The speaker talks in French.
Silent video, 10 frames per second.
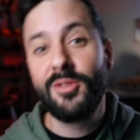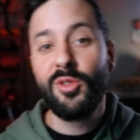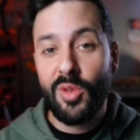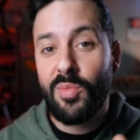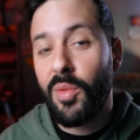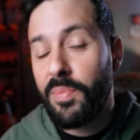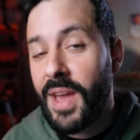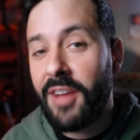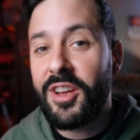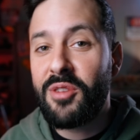là tu te demandes
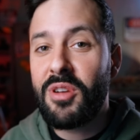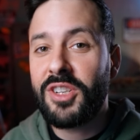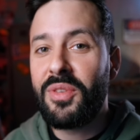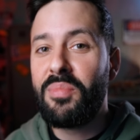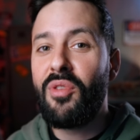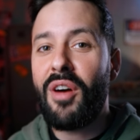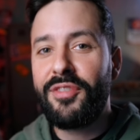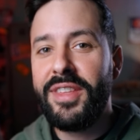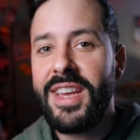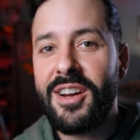bien avec quoi je vais pouvoir
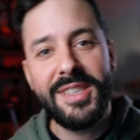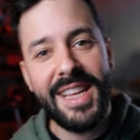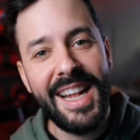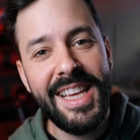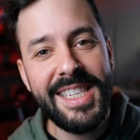finir cette